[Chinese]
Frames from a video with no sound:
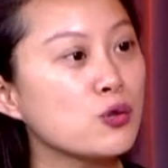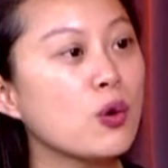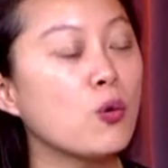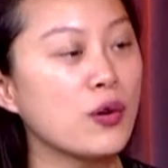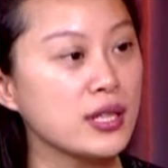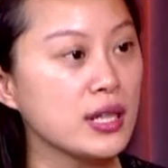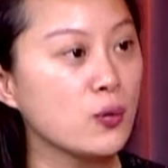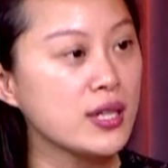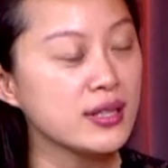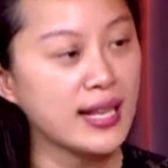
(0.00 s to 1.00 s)
说我因
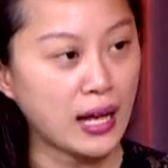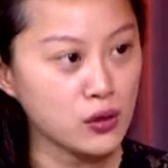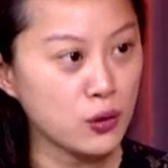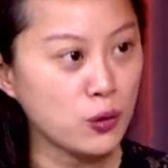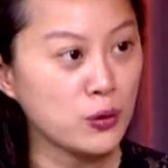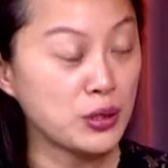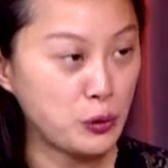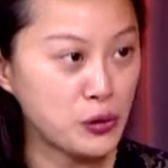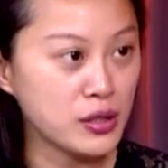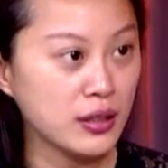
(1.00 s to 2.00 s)
为是亚洲或
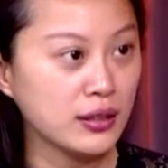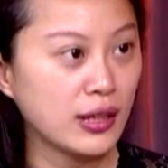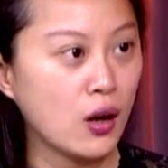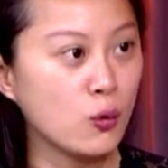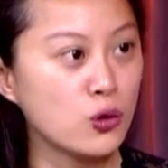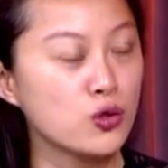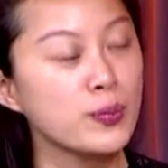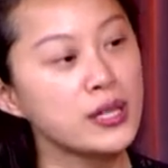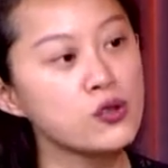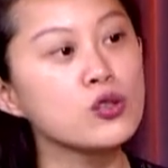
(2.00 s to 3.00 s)
女生，然后我就
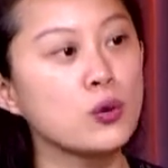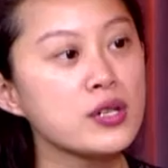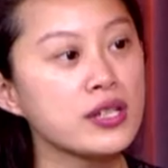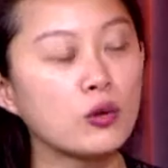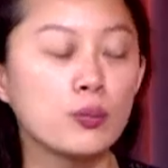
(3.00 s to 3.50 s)
被受限。